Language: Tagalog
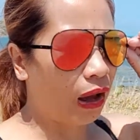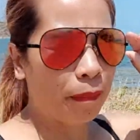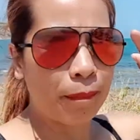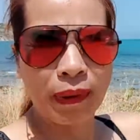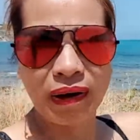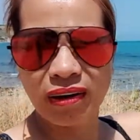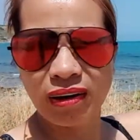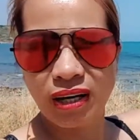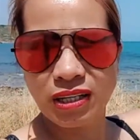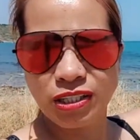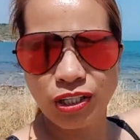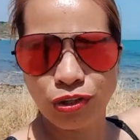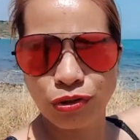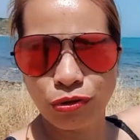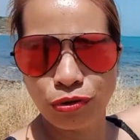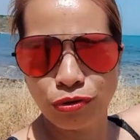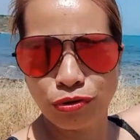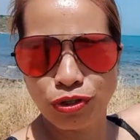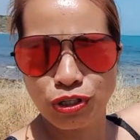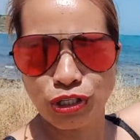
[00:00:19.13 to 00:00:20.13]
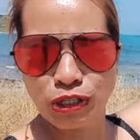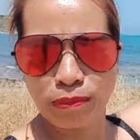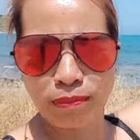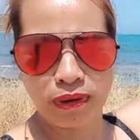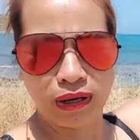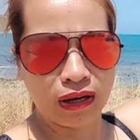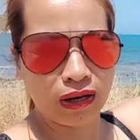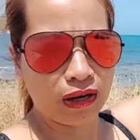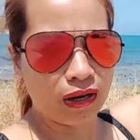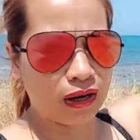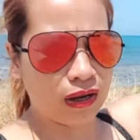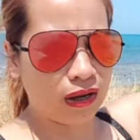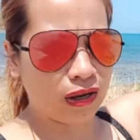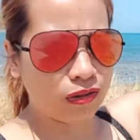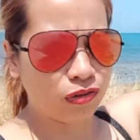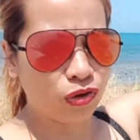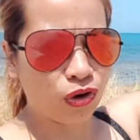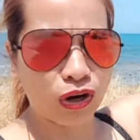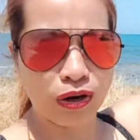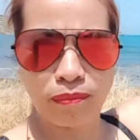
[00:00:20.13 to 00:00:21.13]
pag kasi doon sa
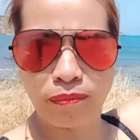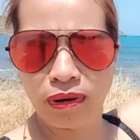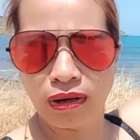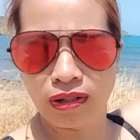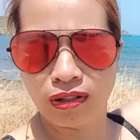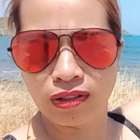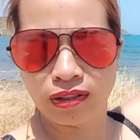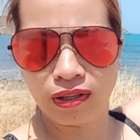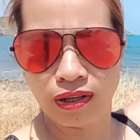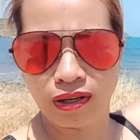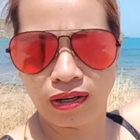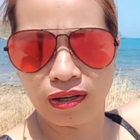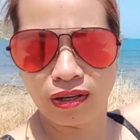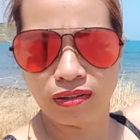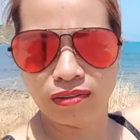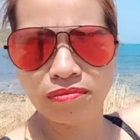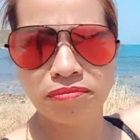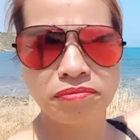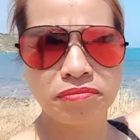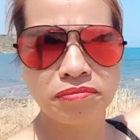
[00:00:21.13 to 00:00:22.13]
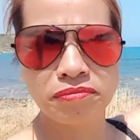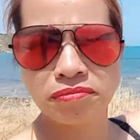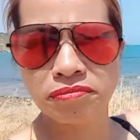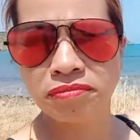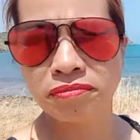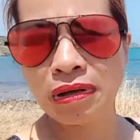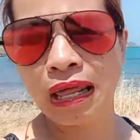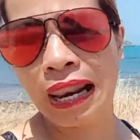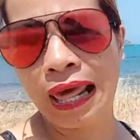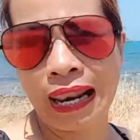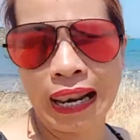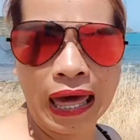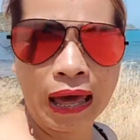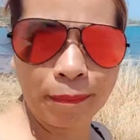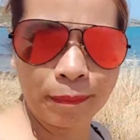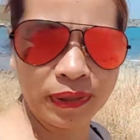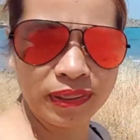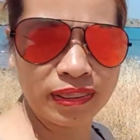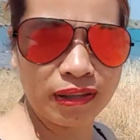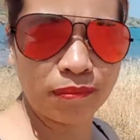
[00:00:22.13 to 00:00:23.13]
mga normal na yung
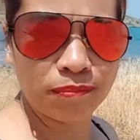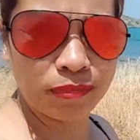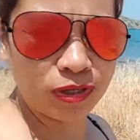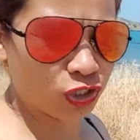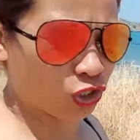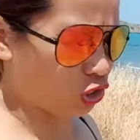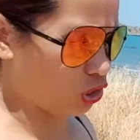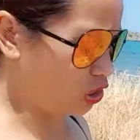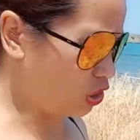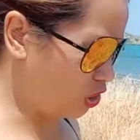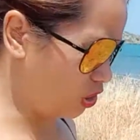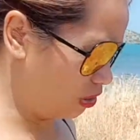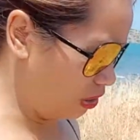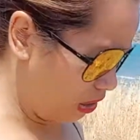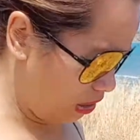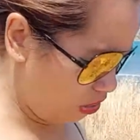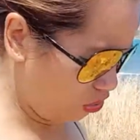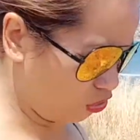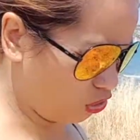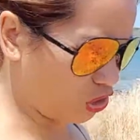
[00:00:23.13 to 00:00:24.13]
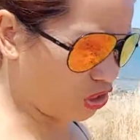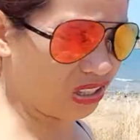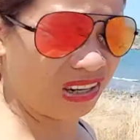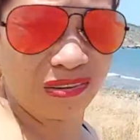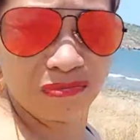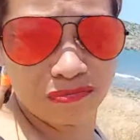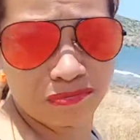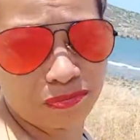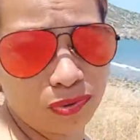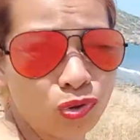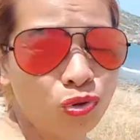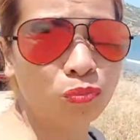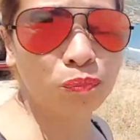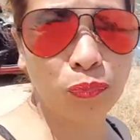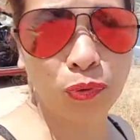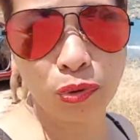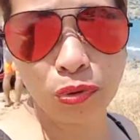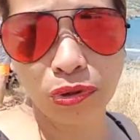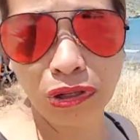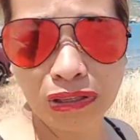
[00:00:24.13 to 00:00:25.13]
nalalapit na beach ano,
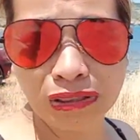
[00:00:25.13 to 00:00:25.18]
punong-puno ng